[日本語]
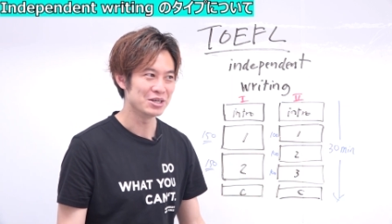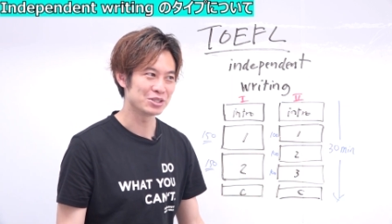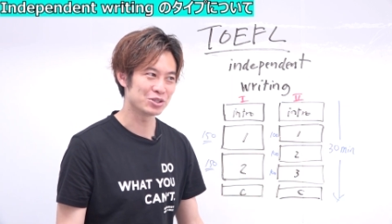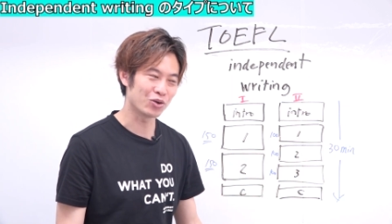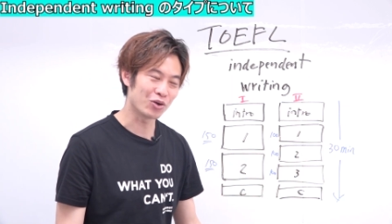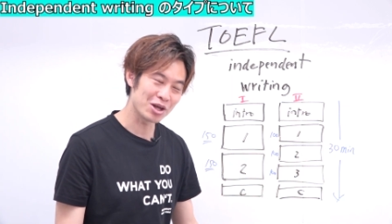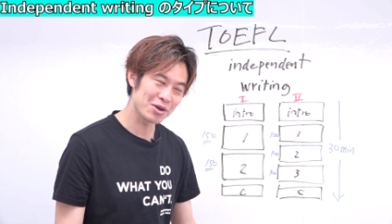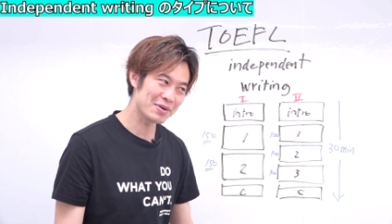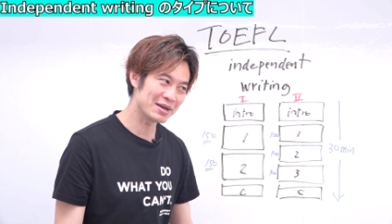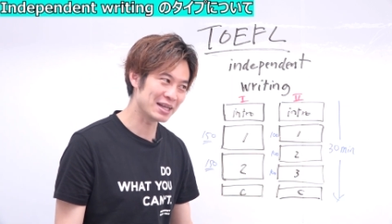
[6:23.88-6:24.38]

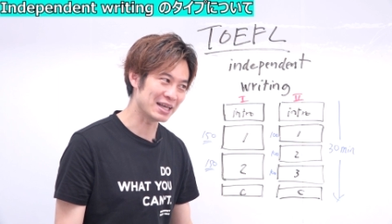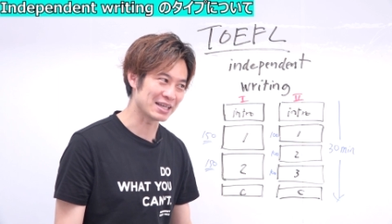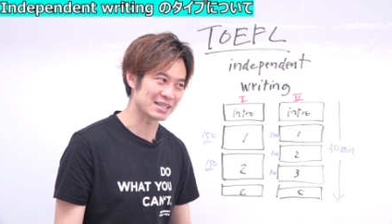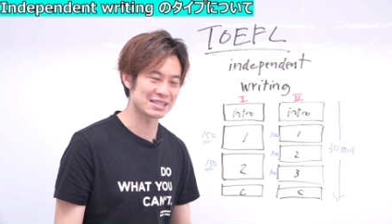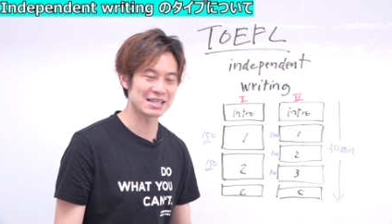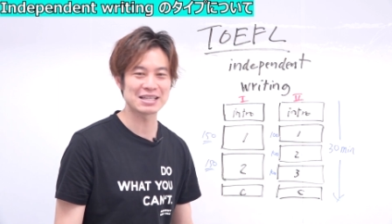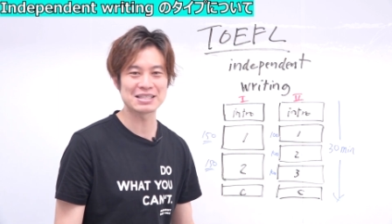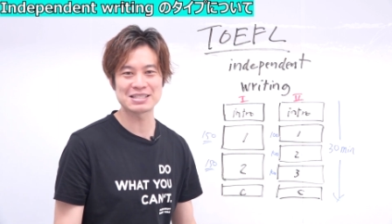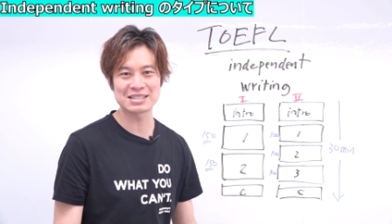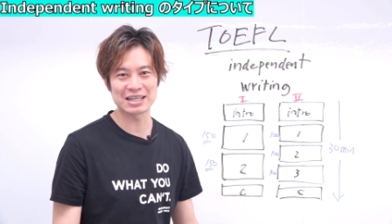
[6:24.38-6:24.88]
それはね、
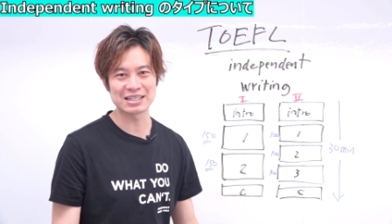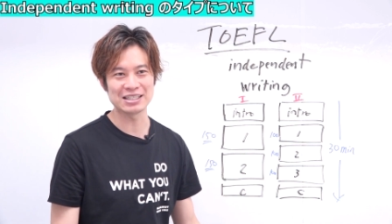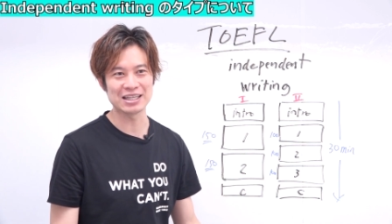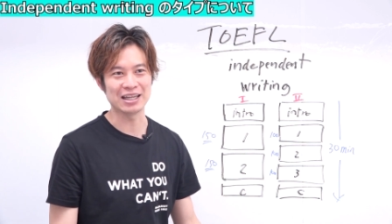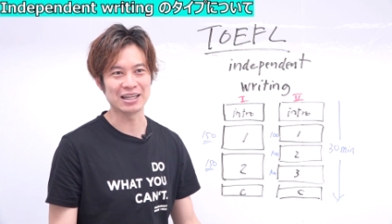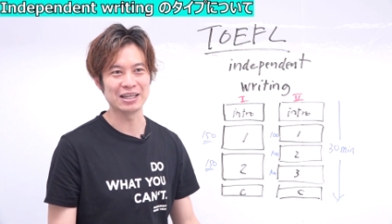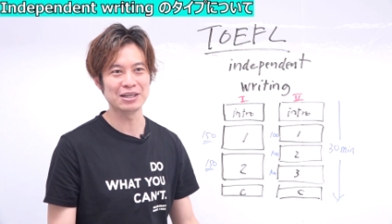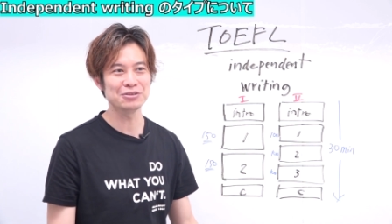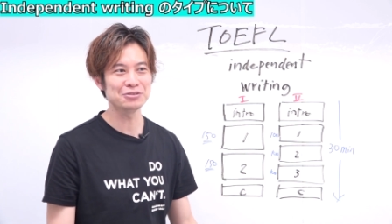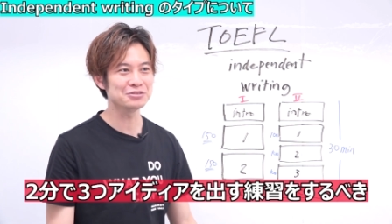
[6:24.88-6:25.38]
さすがにね、
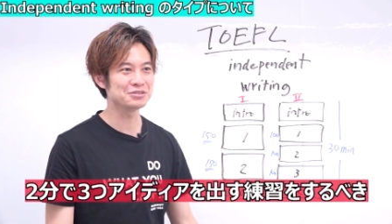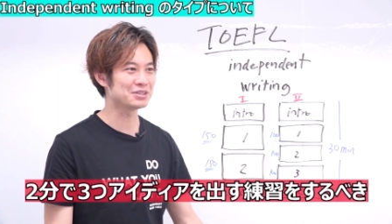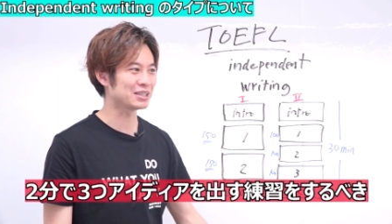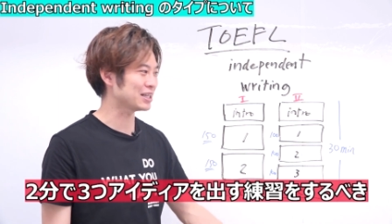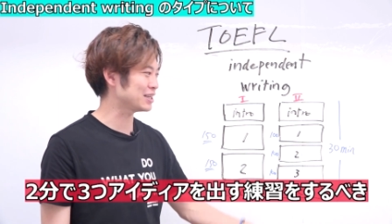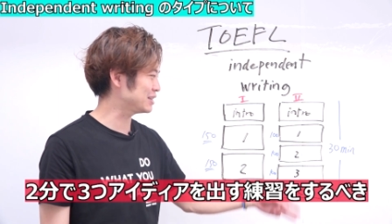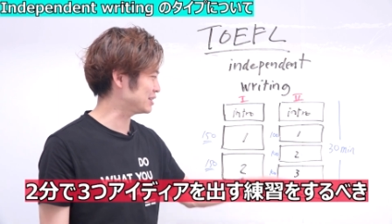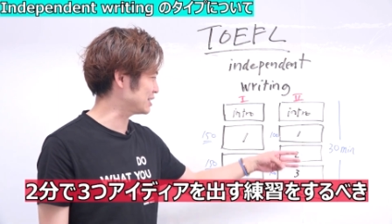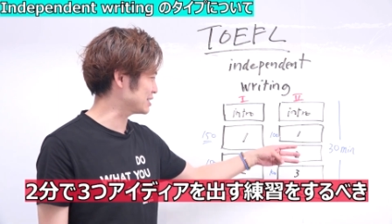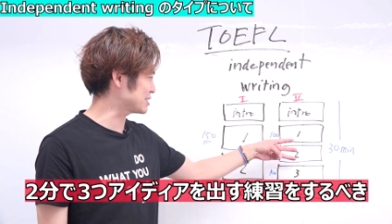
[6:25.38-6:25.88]
2分
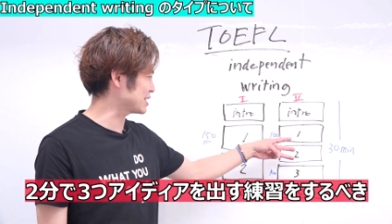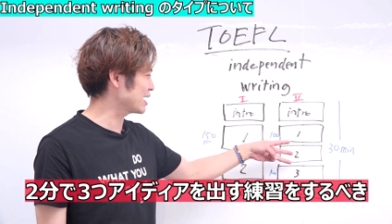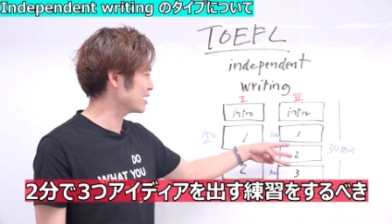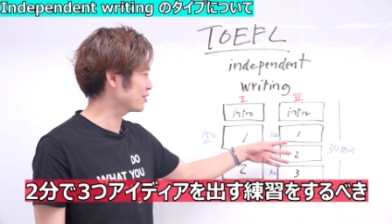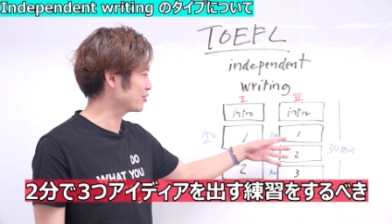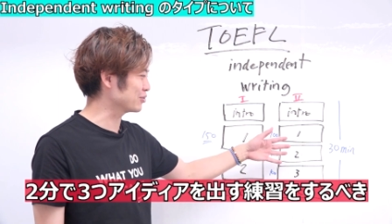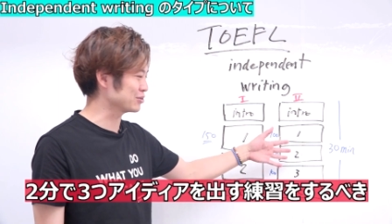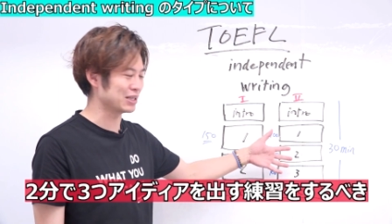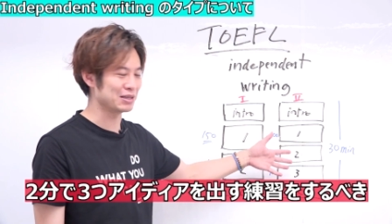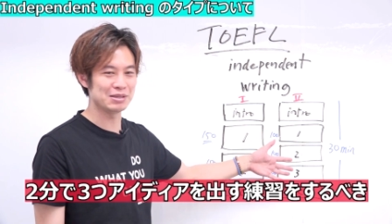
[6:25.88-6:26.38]
経って
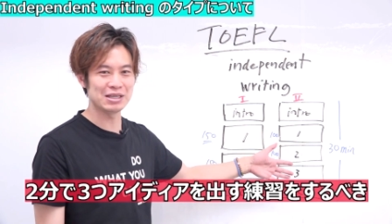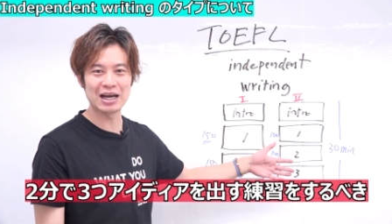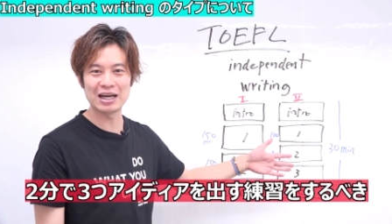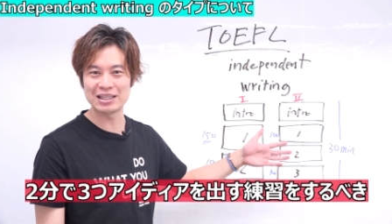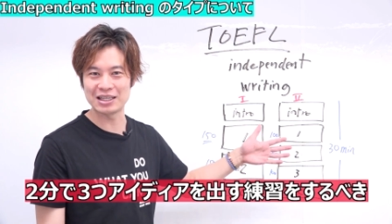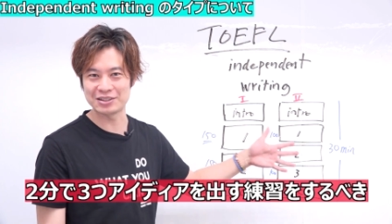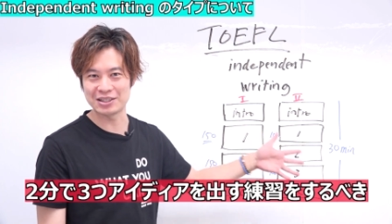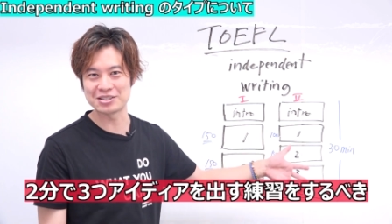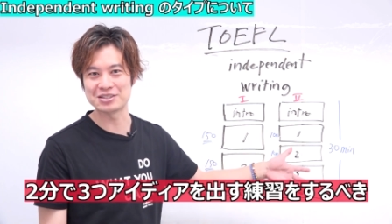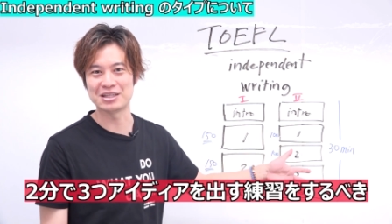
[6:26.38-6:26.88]
3個
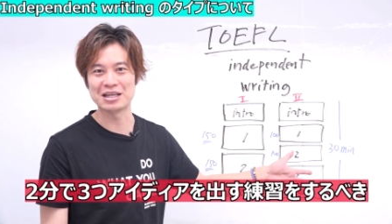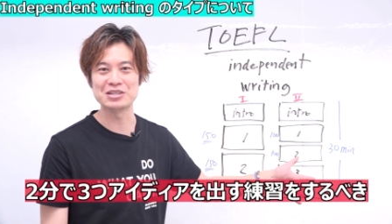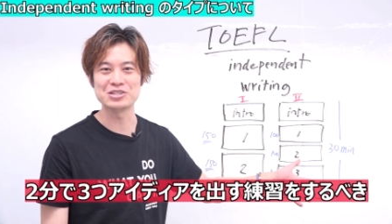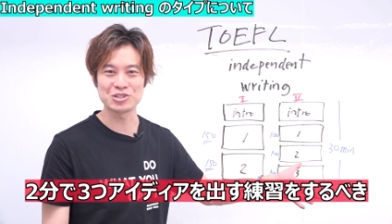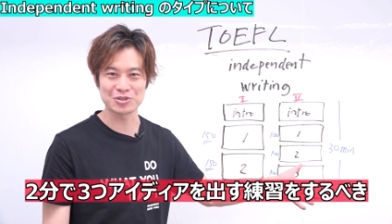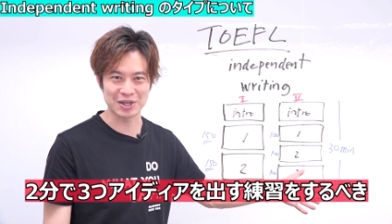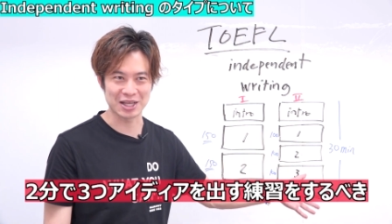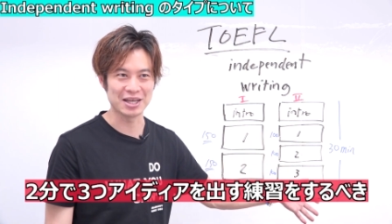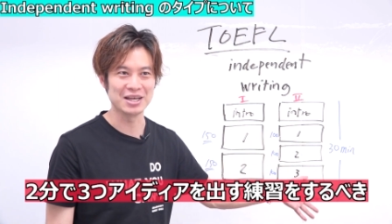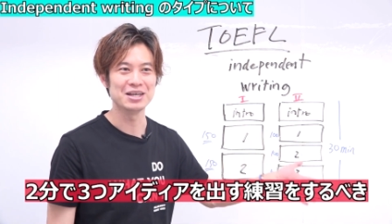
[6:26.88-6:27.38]
アイデア出す練
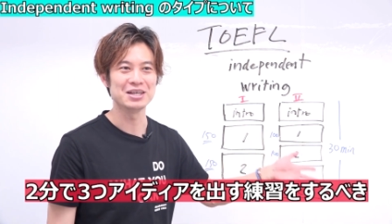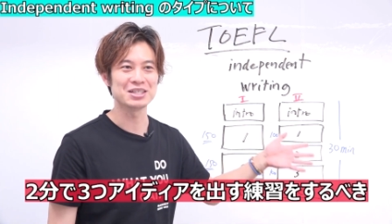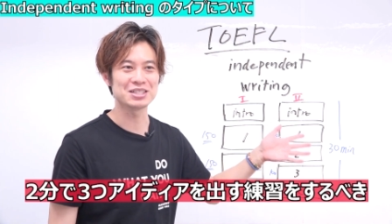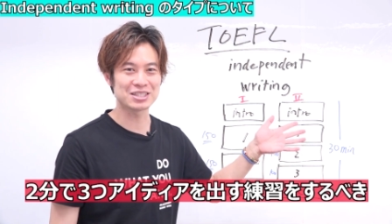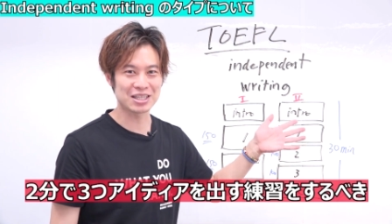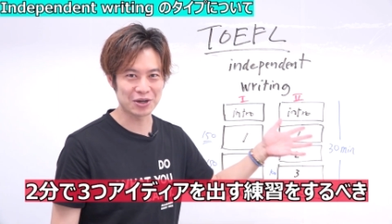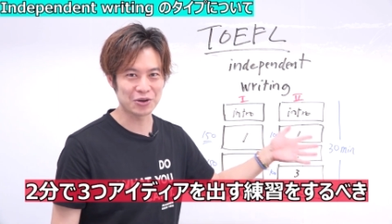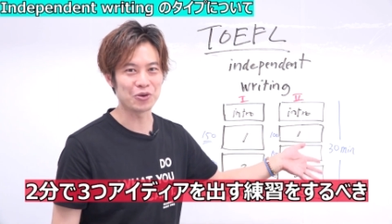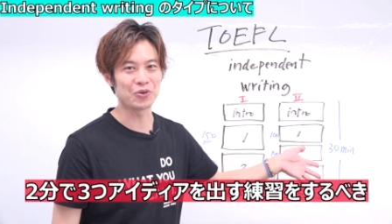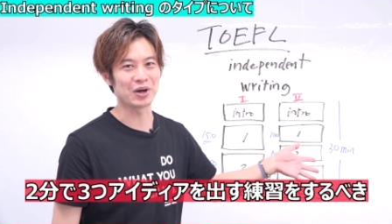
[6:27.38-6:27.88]
習をね、
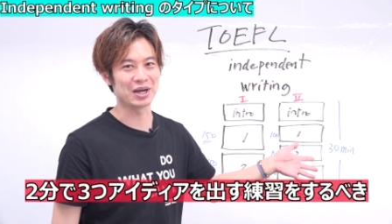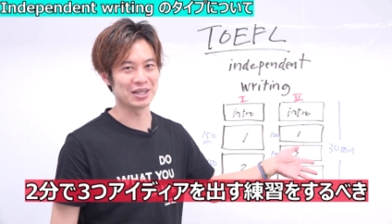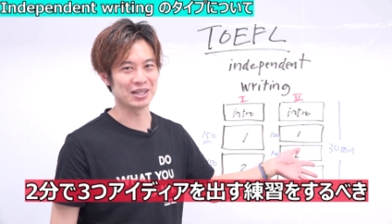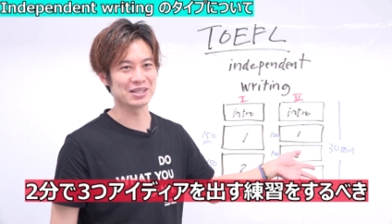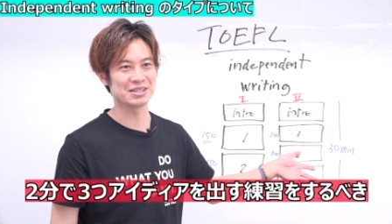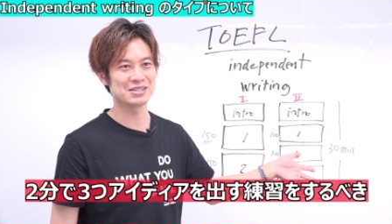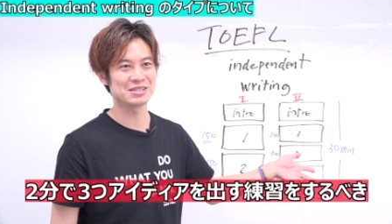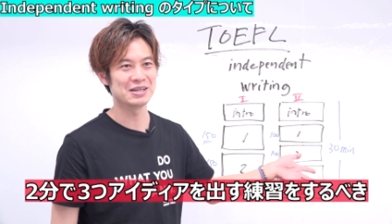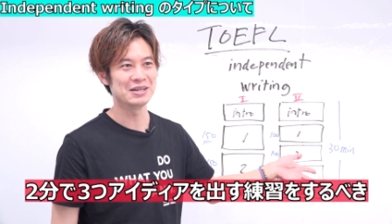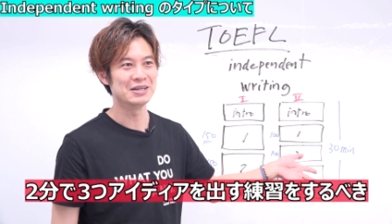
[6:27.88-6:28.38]
した方がいい
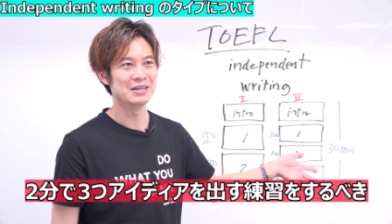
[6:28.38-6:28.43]
です。